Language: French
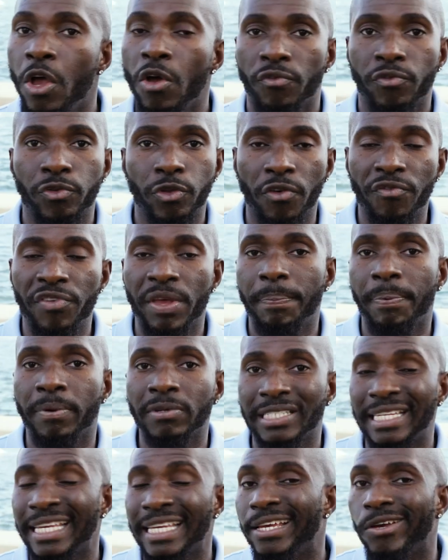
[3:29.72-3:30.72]
Vous devez
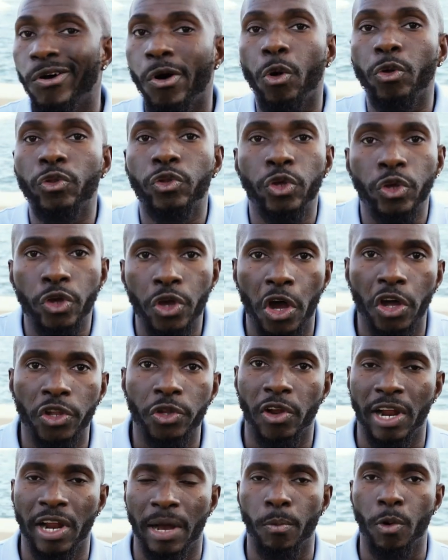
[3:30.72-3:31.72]
penser en dehors
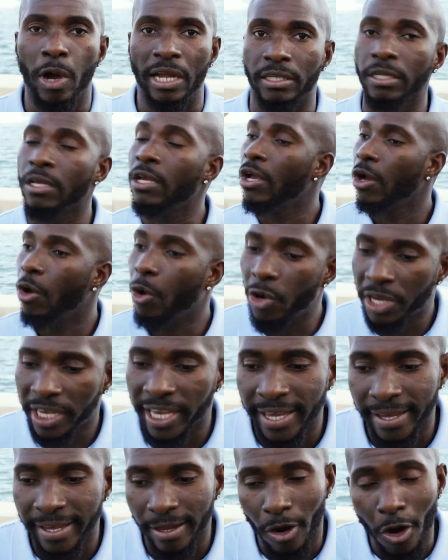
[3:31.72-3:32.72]
de la boîte.
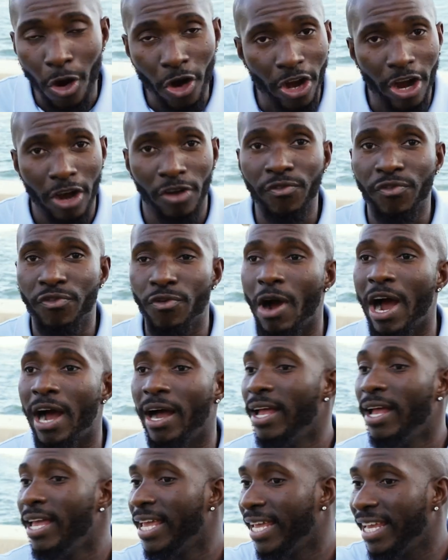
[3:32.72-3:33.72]
Ok, encore une
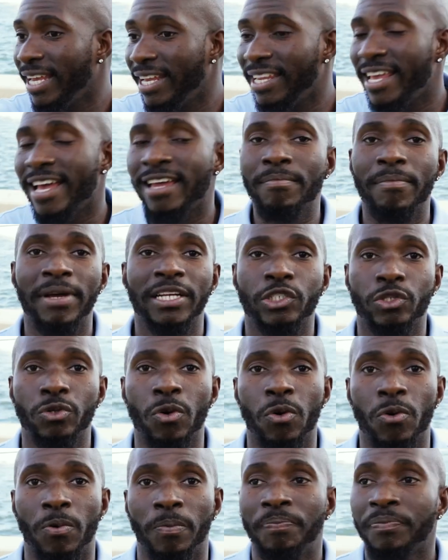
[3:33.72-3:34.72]
fois, il y a une
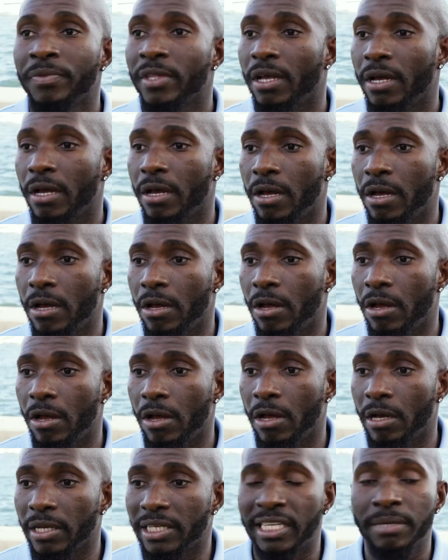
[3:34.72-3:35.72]
maison
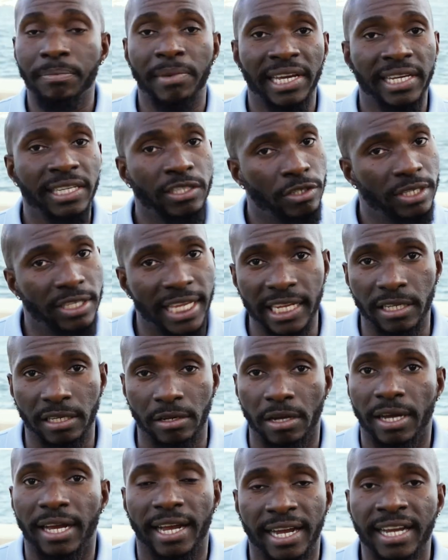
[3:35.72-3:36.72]
euh, qui mérite d'être
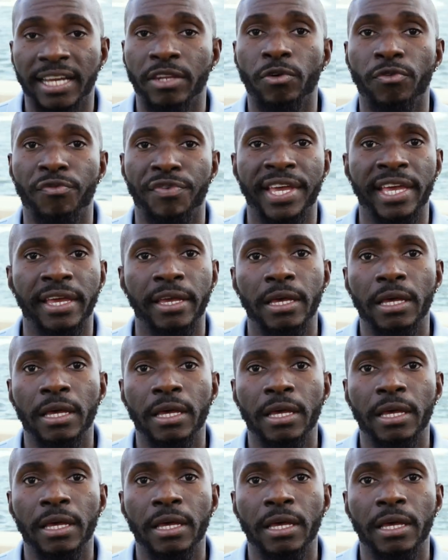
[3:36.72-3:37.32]
rénové.